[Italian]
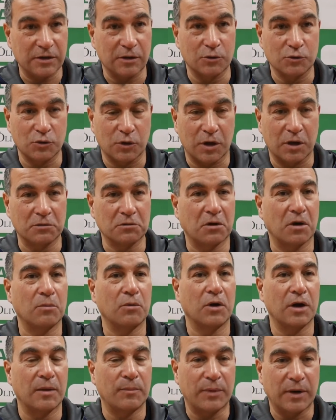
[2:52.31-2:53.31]
stanno giocando una
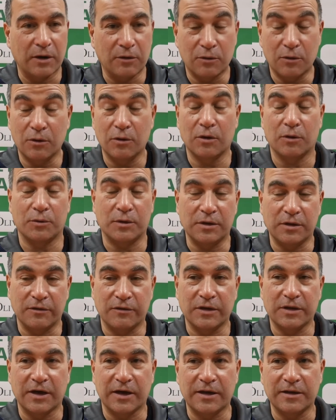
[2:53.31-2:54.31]
buona pallavolo,
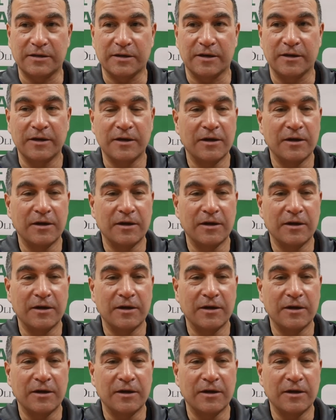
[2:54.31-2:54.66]
quindi vedrete